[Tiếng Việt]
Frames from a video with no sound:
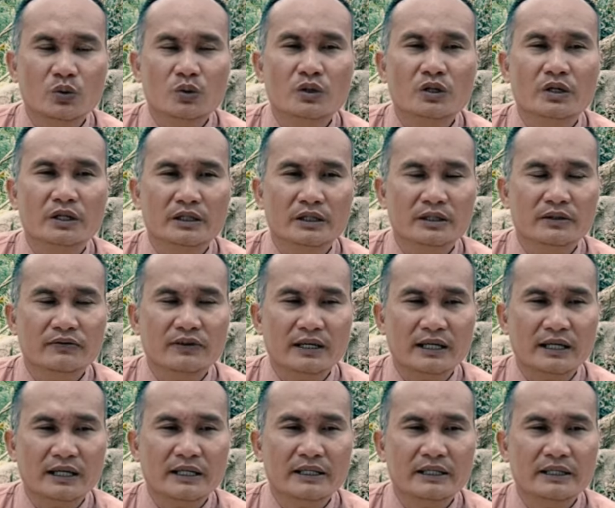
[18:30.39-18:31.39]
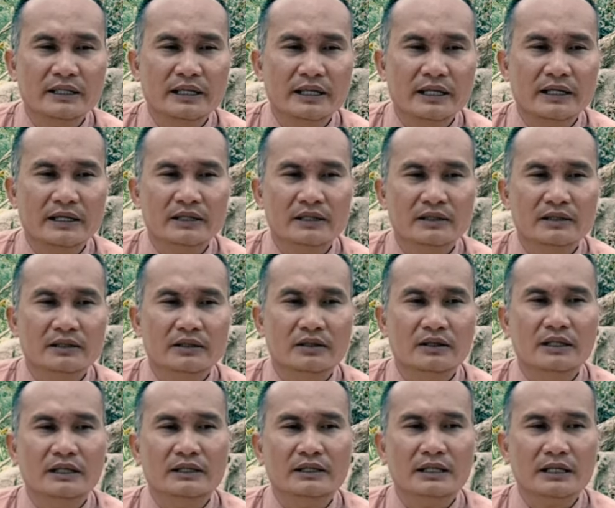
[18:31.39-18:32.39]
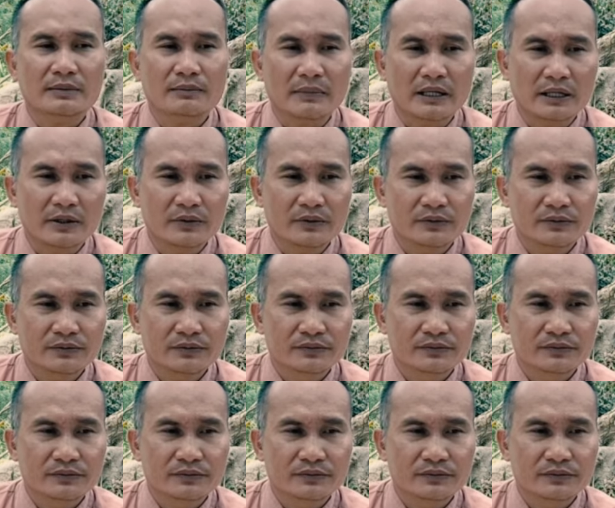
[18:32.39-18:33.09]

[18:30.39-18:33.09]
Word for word: của cõi đức phật a di đà gọi là thắt bảo